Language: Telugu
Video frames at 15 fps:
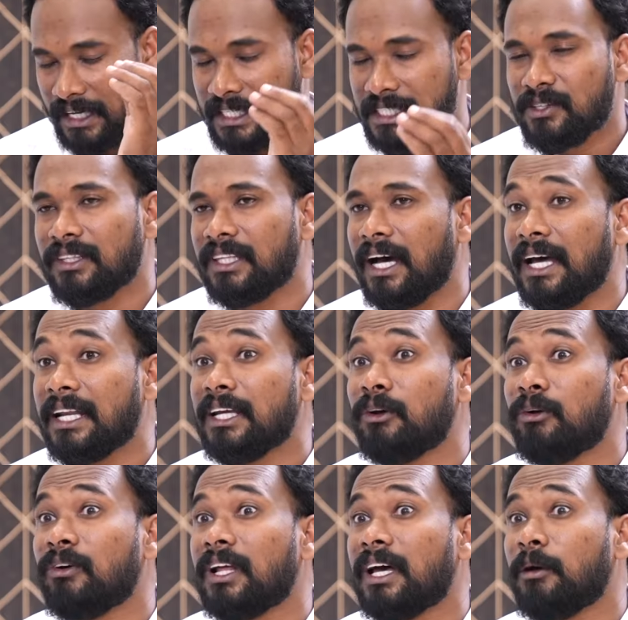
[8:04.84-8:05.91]
కనీసం దానికి
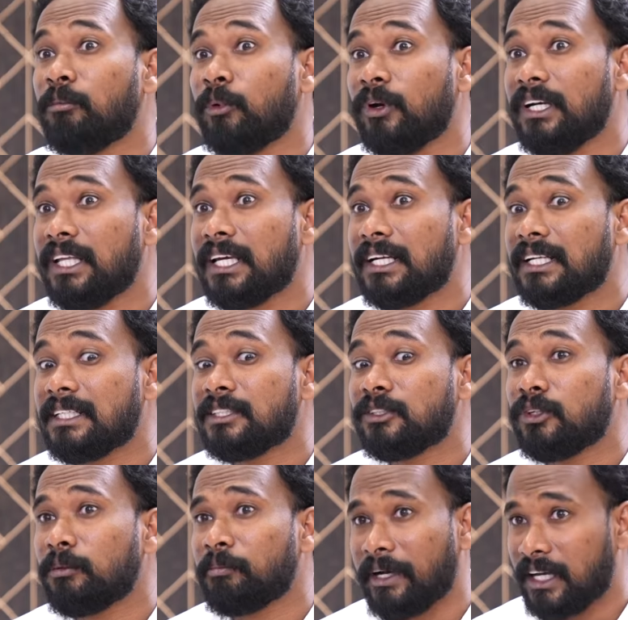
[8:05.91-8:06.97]
కూడా పొలిటికల్ రీజన్
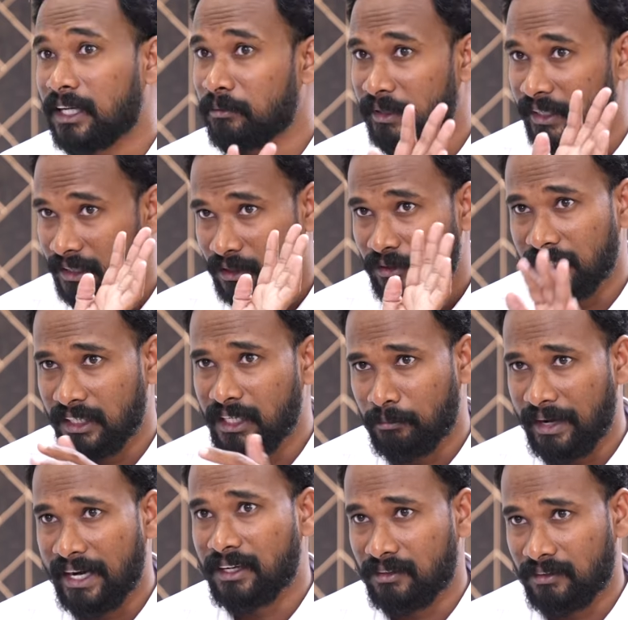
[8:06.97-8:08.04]
తోటి పక్కన పెట్టారు ఇది నా
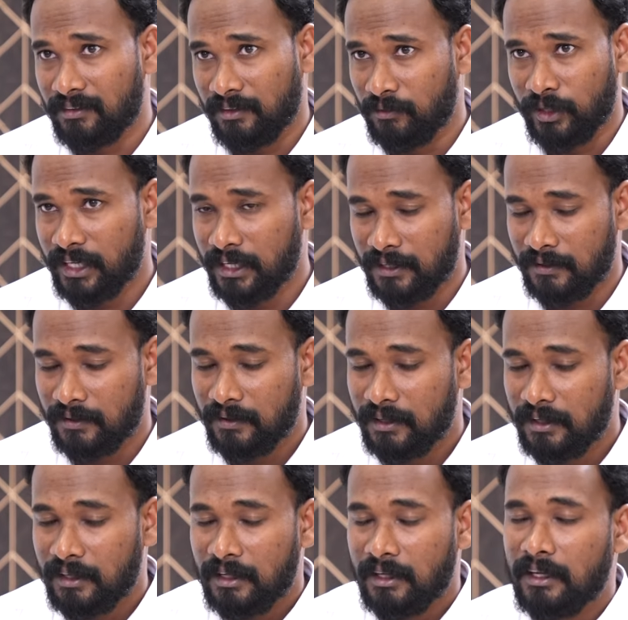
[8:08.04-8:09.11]
మ్యాటర్ ఓకేనా hmm.
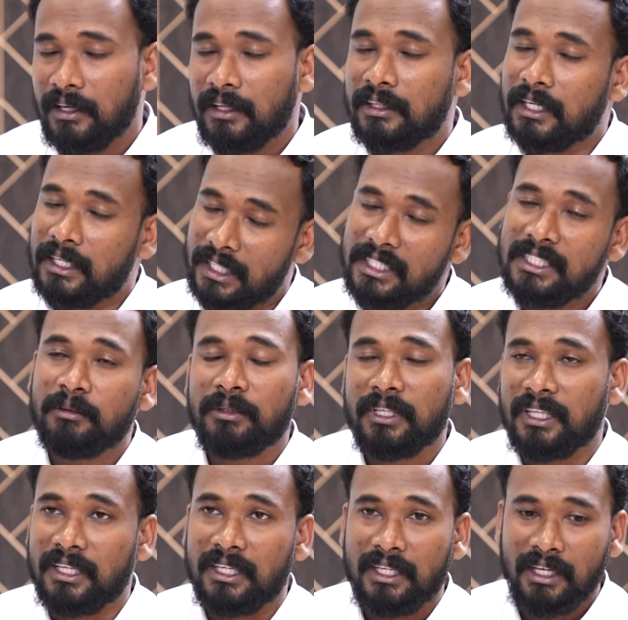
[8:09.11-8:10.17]
తను ఏం
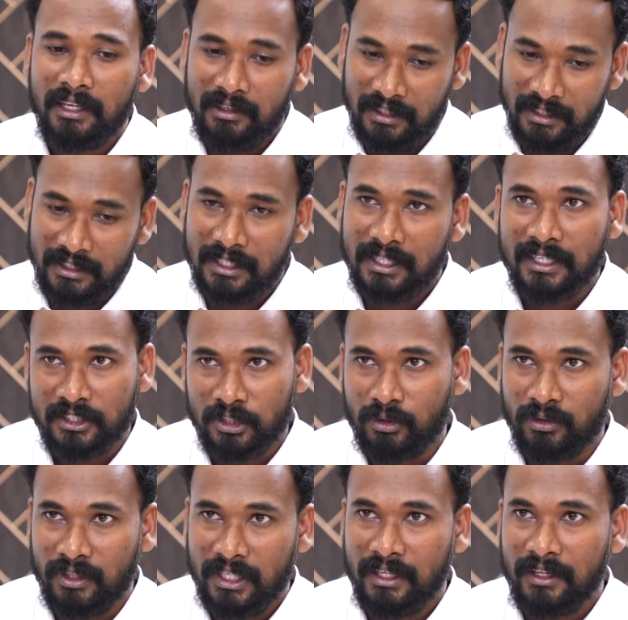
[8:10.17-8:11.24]
చెప్తుందంటే
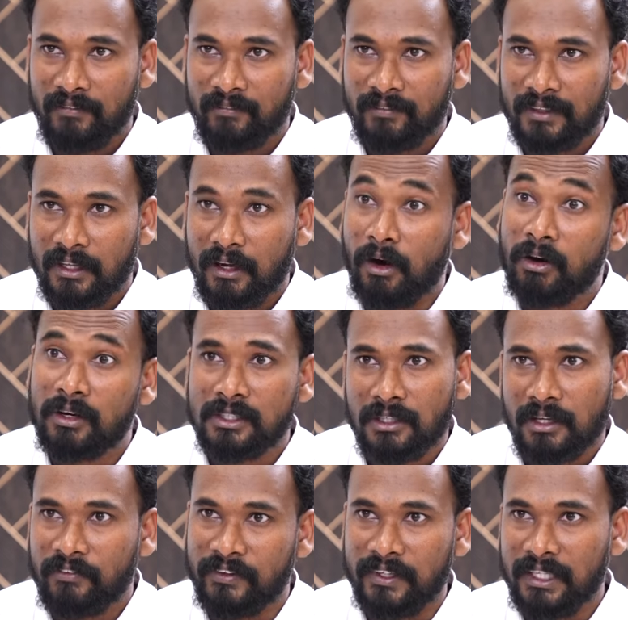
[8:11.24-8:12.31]
ఇంట్రడక్షన్లోనే
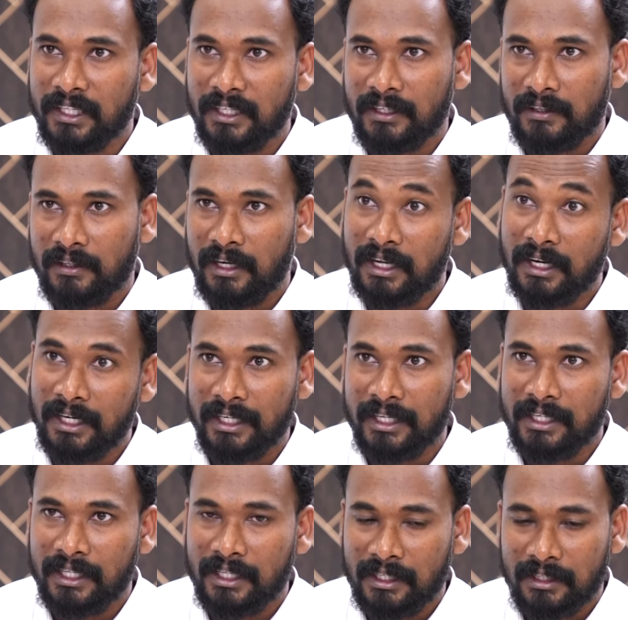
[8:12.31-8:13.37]
ఆరిజిన్ ఆఫ్ ఇండియా అర్లీ
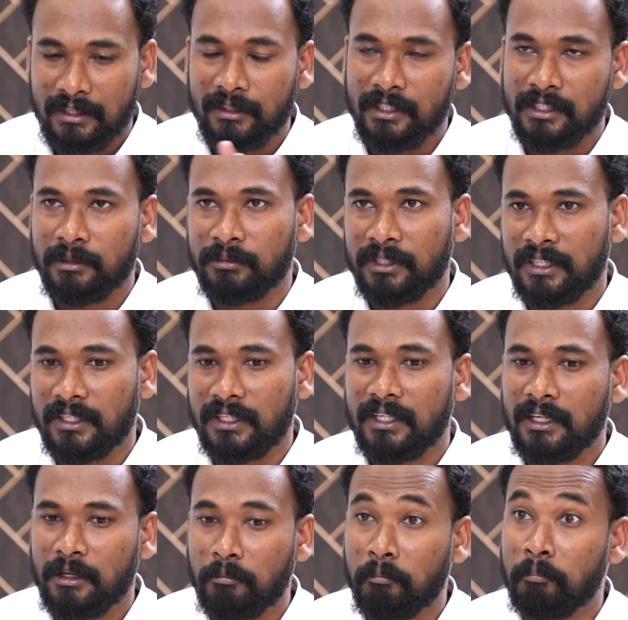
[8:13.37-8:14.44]
ఇండియా అనే దాంట్లో ఏం చెప్తుందంటే
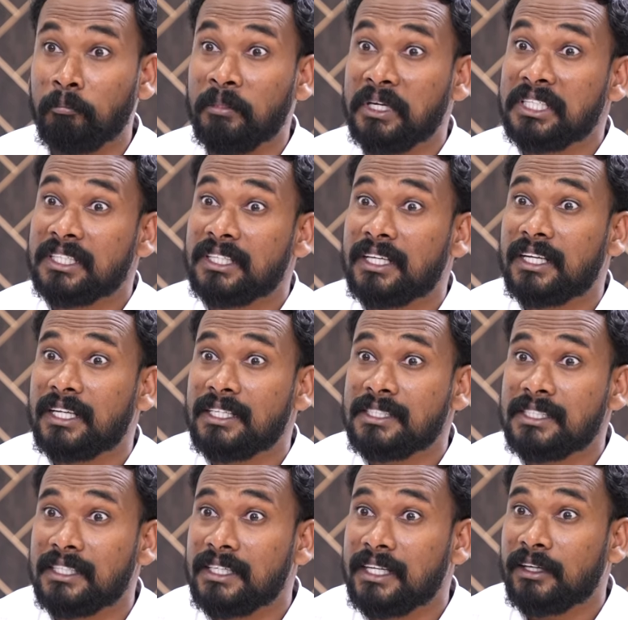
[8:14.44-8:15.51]

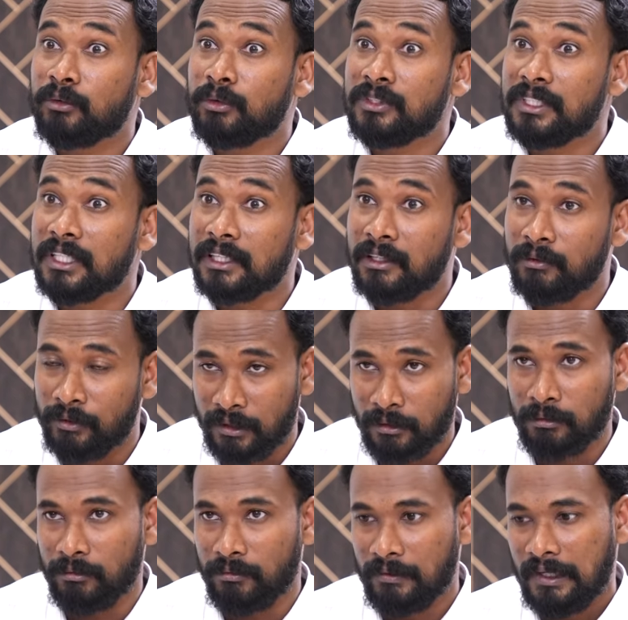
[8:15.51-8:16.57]
మిషనరీస్ ఇండియాకు వచ్చేంత
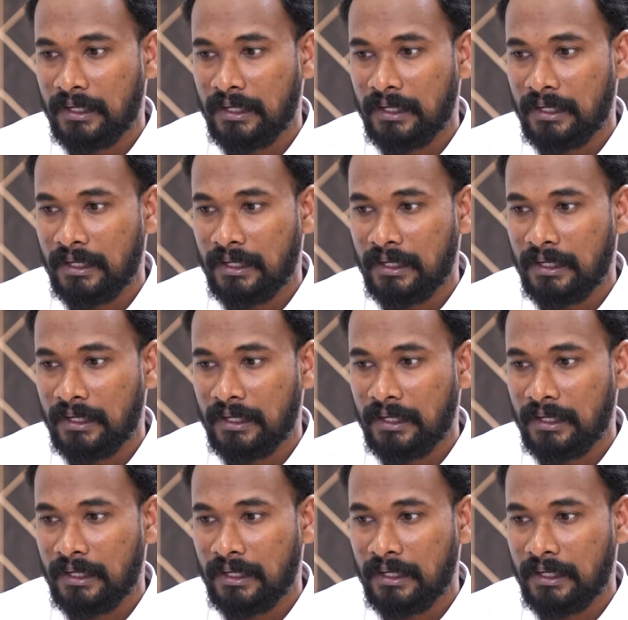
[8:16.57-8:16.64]
వరకు